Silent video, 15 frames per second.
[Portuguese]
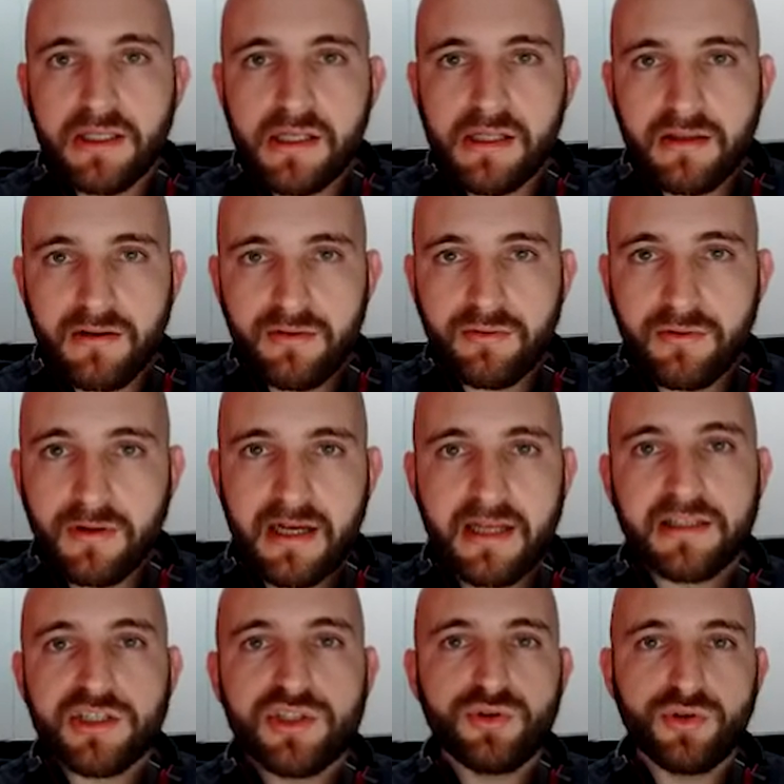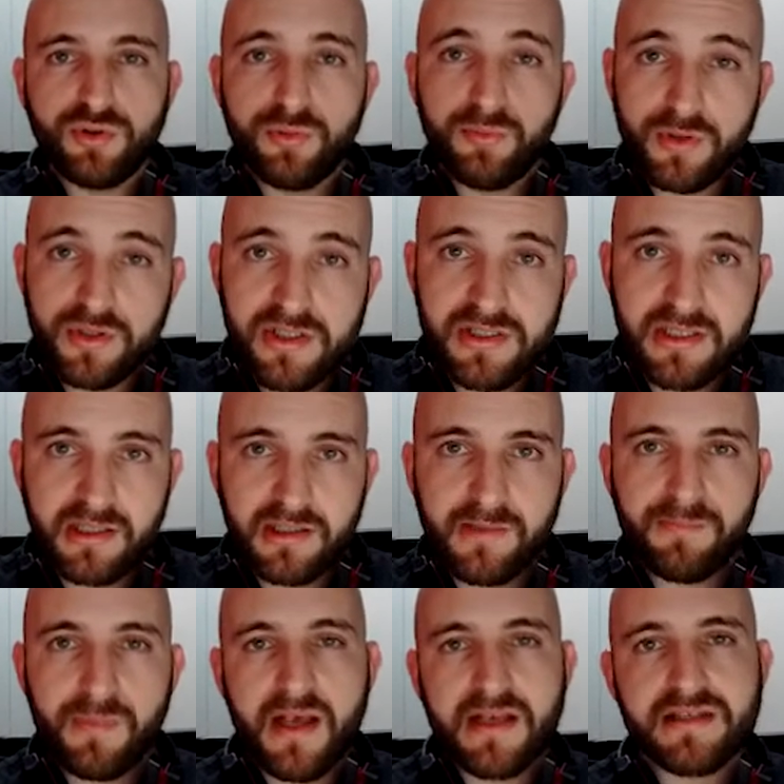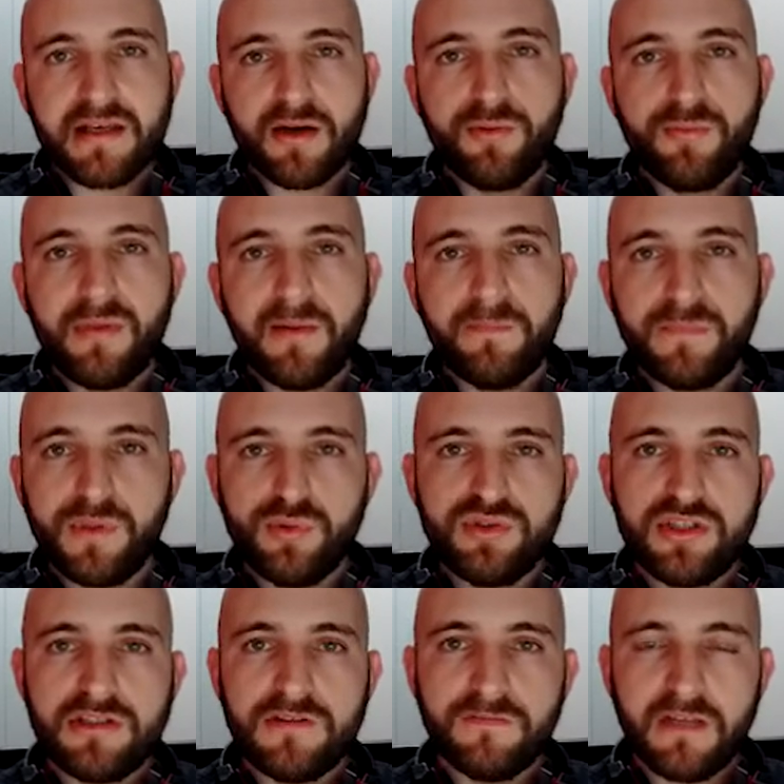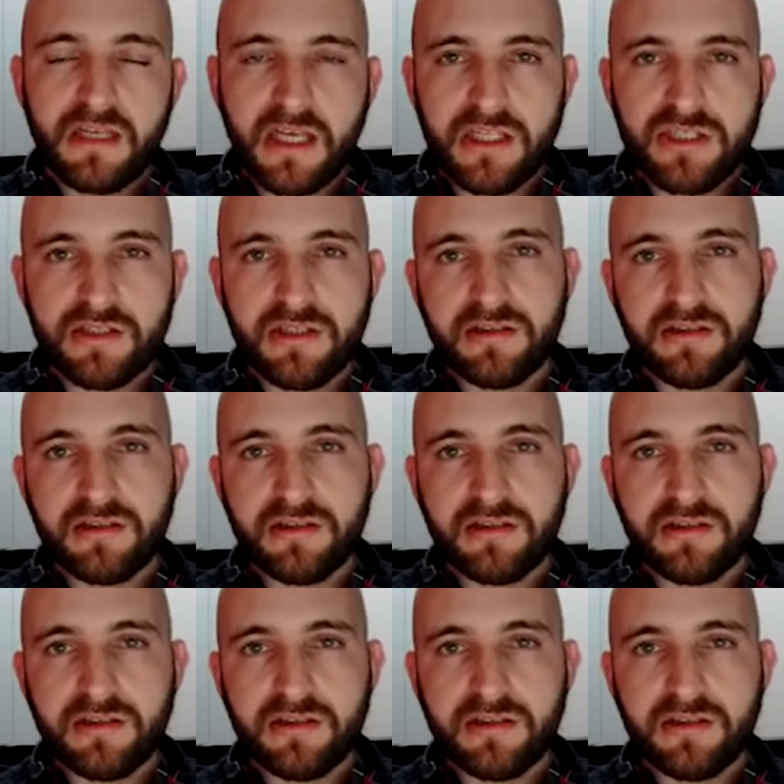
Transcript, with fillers: Então, cada jogo pode ser que peça uma build diferente,